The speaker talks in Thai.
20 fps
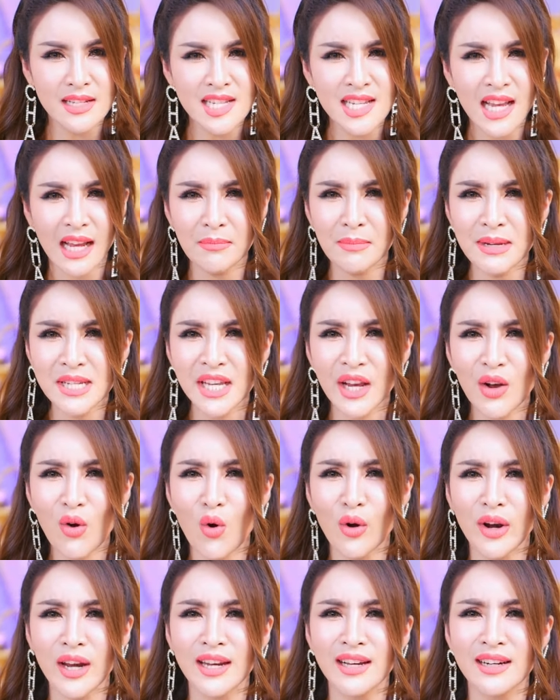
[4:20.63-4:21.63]
ฉันไม่ใช่ค
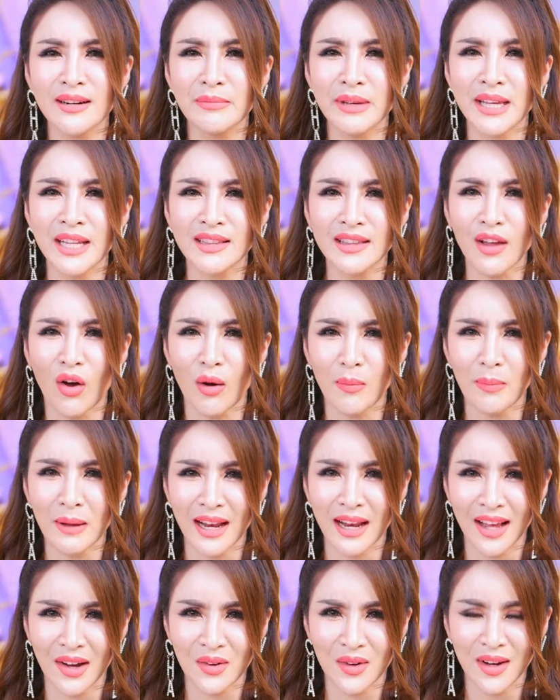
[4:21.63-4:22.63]
นเดิมอีกต่อไป
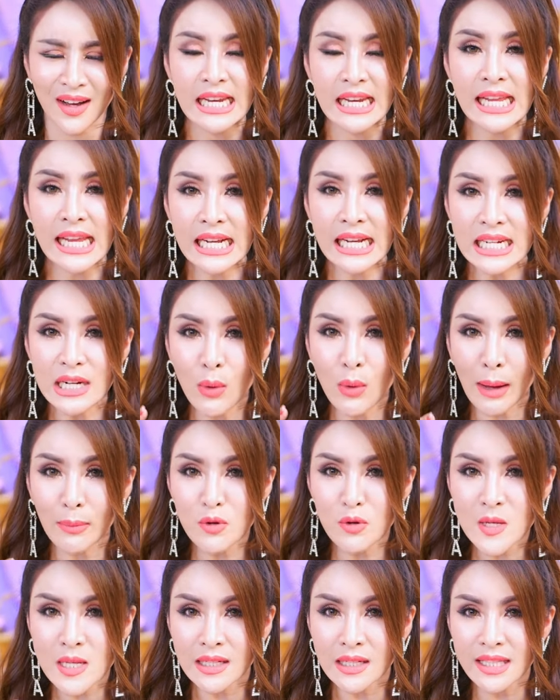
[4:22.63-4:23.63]
แล้ว นี่คือความ
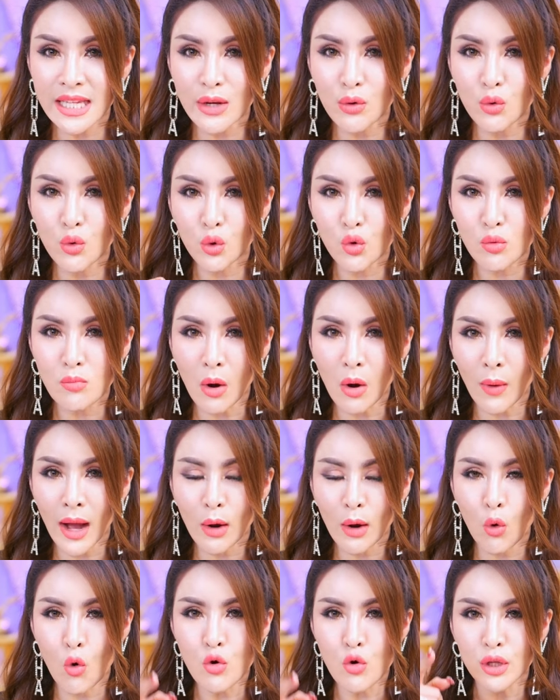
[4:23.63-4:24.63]
รู้สึกที่ครูรุ้งบอกว่า
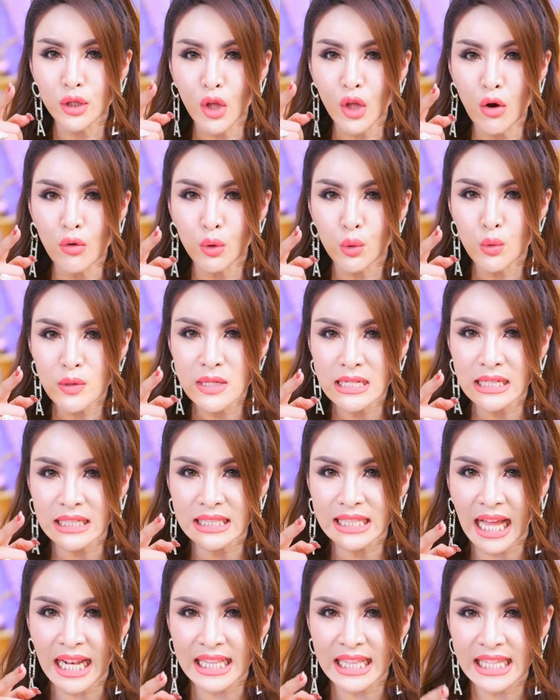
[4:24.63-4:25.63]
คุณต้องรู้สึก
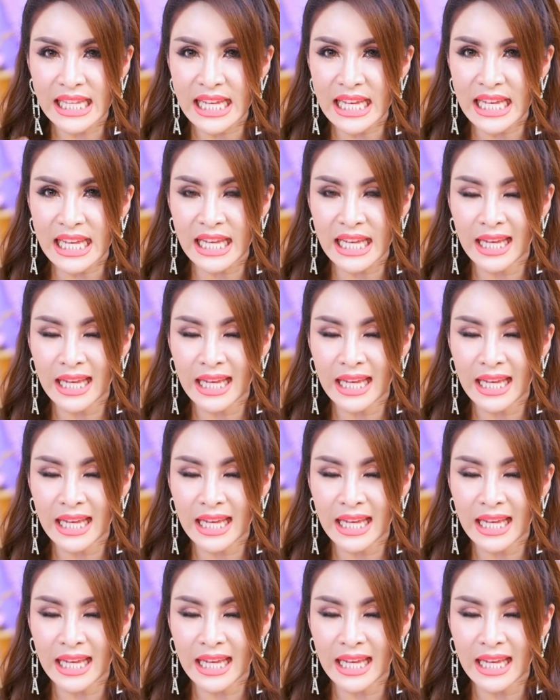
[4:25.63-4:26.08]
ทันที